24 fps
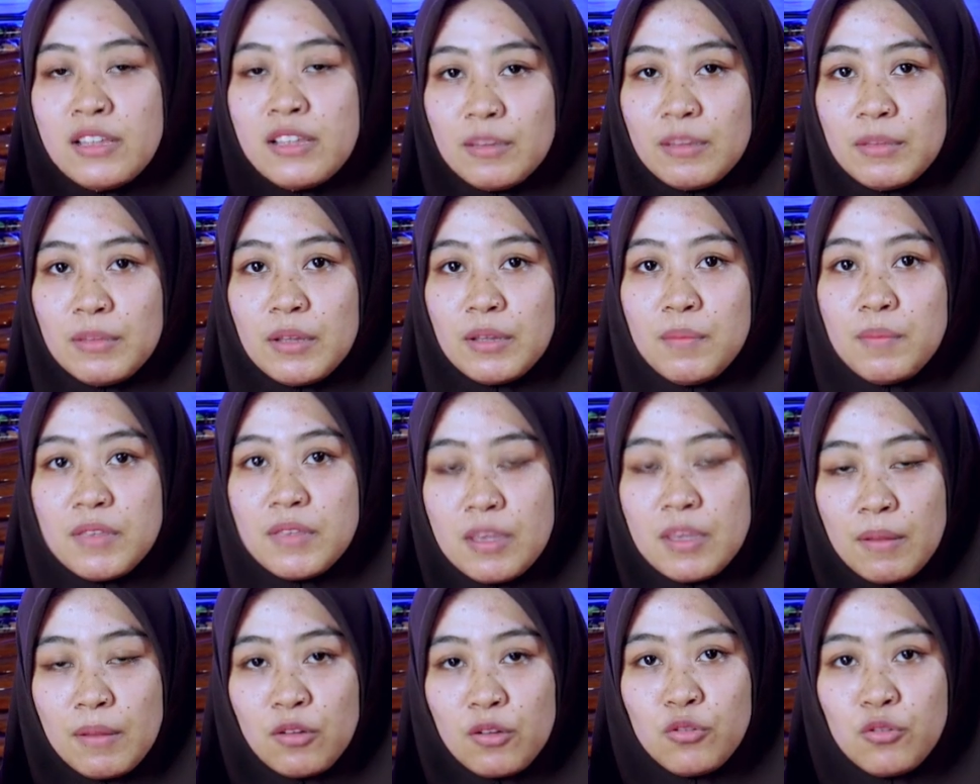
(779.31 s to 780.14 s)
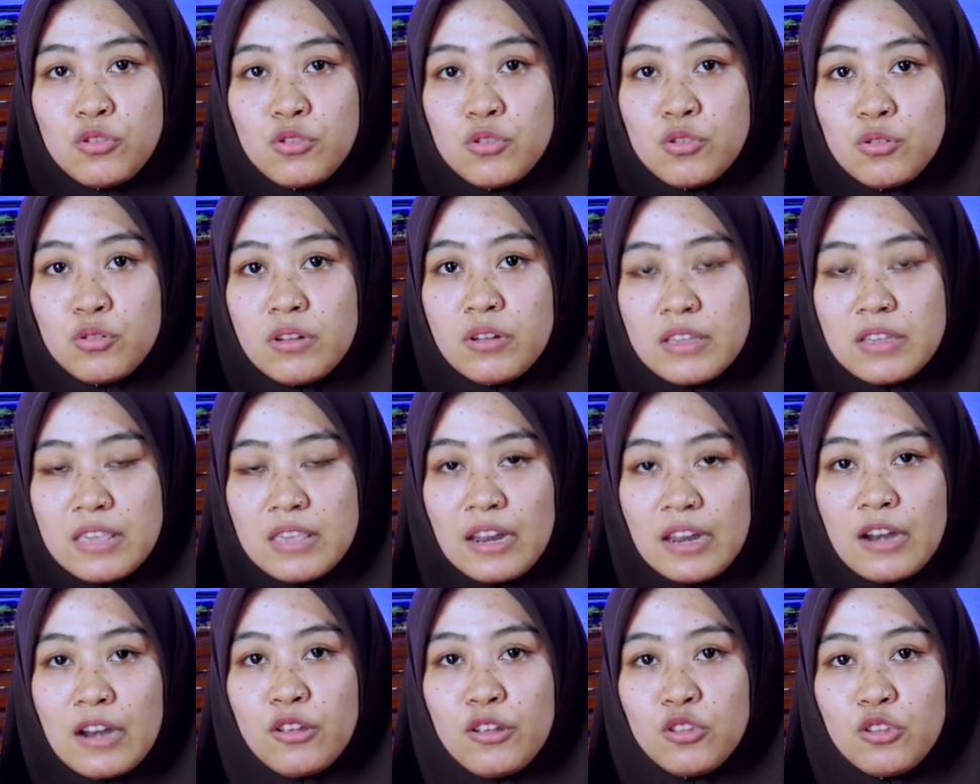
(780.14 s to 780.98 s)
Teman-teman bisa berkunjung ke
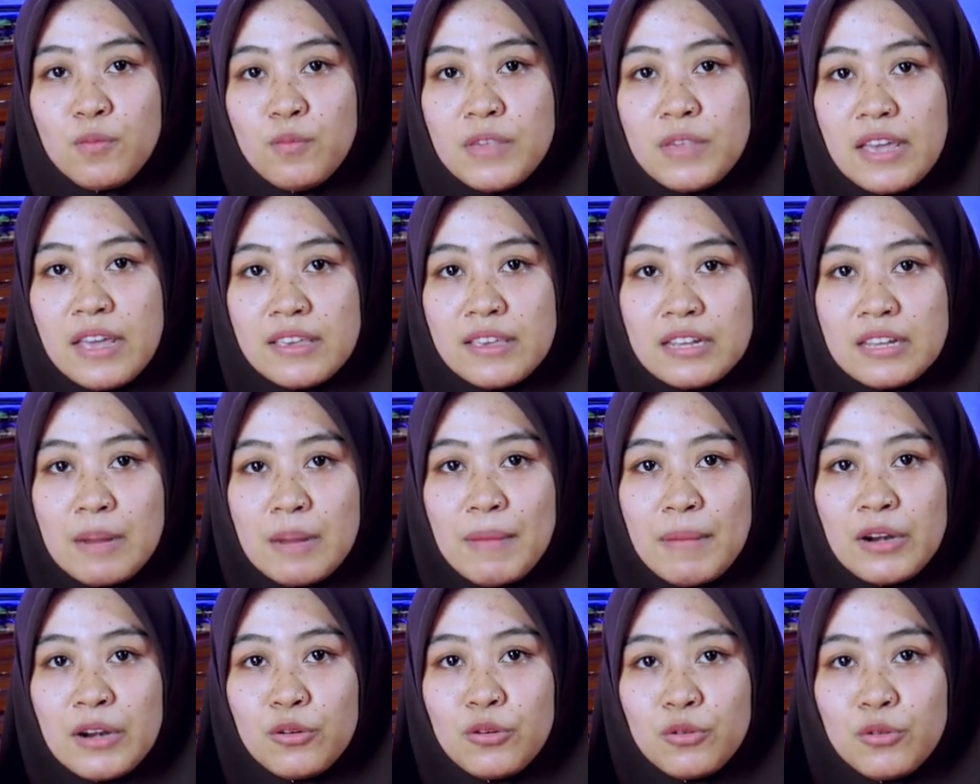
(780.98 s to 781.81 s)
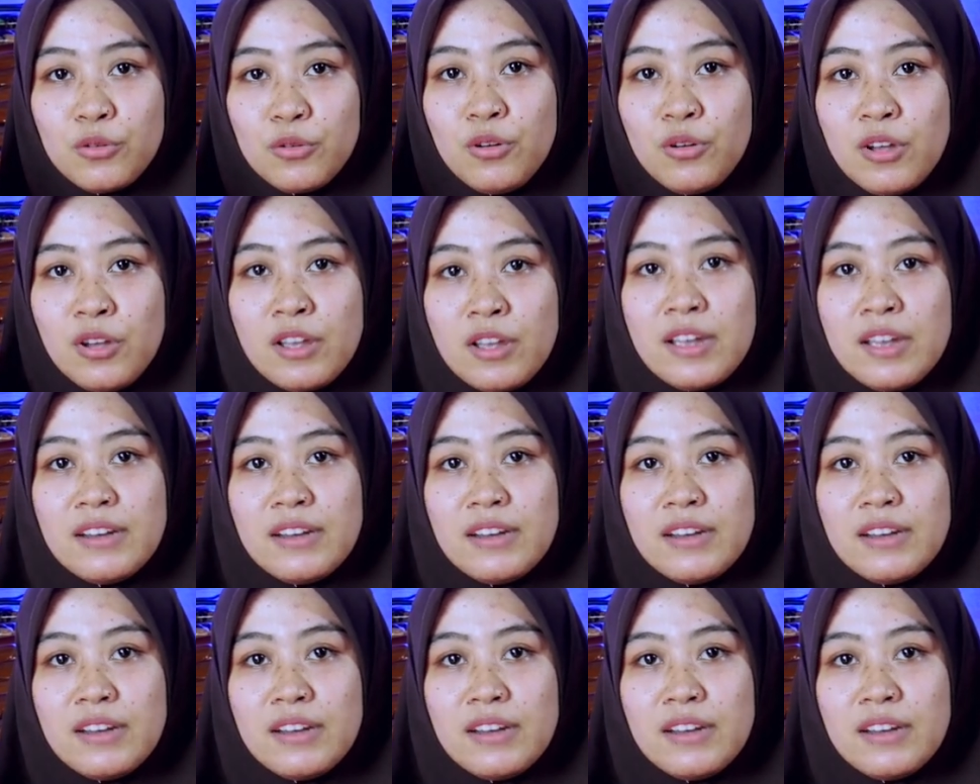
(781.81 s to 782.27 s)
channel YouTube Jaya Senapanku.